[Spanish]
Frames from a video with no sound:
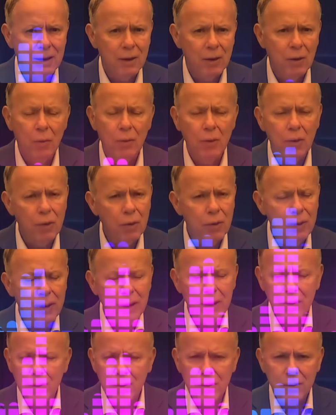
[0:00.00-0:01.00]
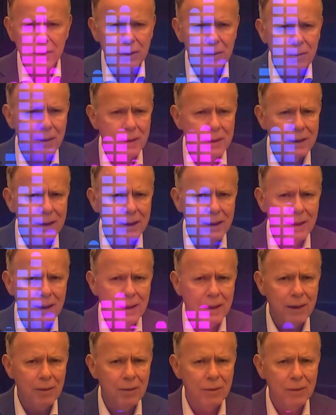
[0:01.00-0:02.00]
como no vieron con simpatía a
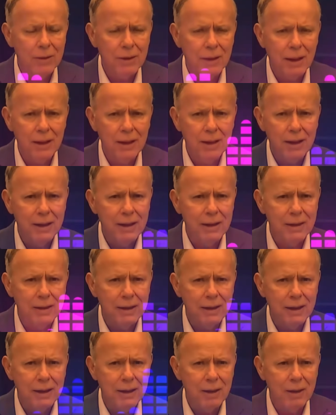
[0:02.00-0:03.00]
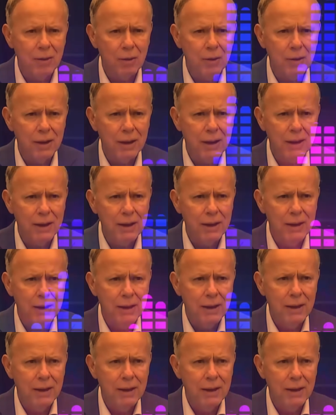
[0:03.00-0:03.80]
Carlos Salinas de Gortari